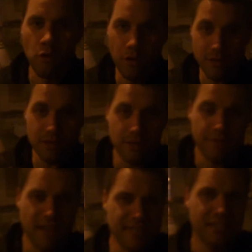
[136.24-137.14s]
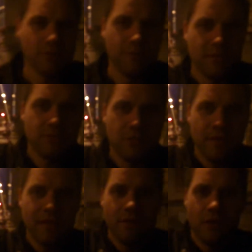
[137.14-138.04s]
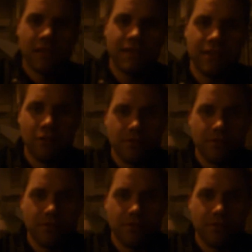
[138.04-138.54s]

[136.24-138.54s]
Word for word: World. Ich weiß nicht, ob ich zu spät war, ob ich jetzt